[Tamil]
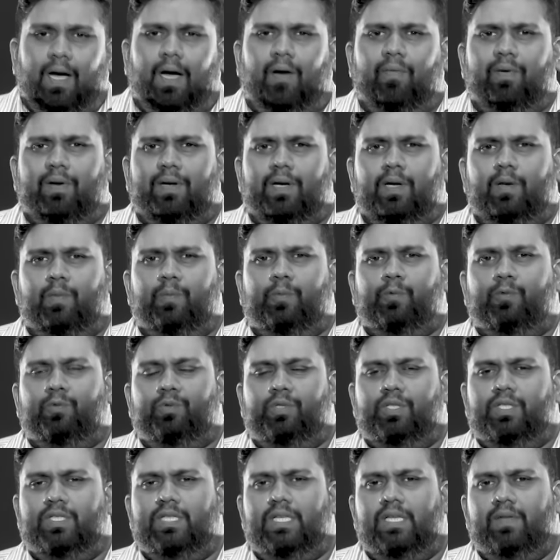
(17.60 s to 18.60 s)
அவர்கள்
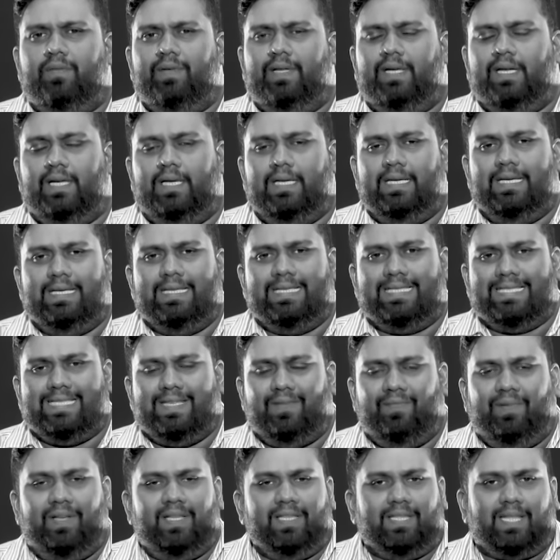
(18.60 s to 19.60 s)
புத்திஜீவிகள்
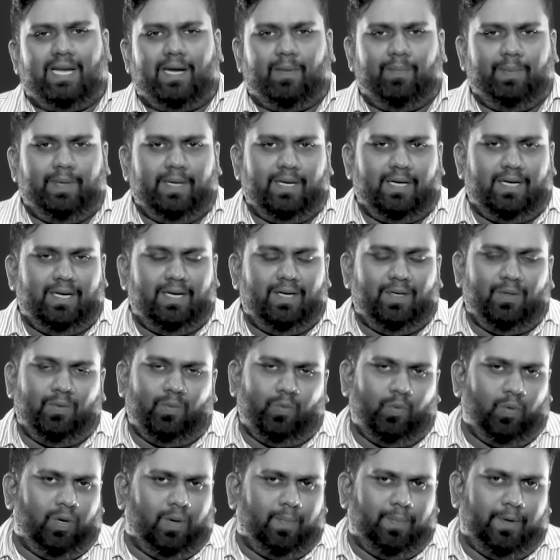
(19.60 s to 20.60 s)
சிவில் தரப்பினர் என்று
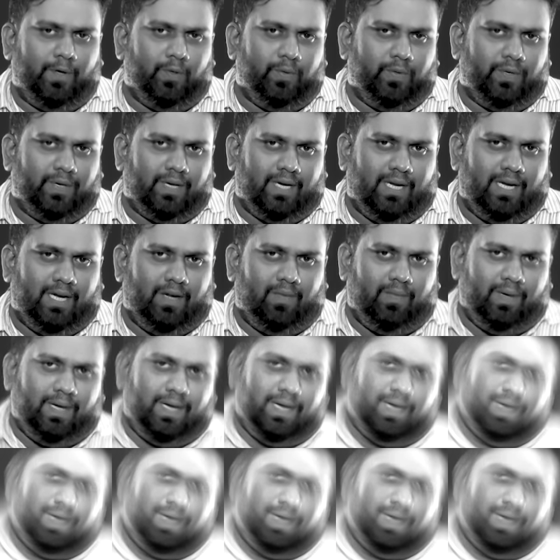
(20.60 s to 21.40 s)
கூறப்படுவார்கள் அல்லவா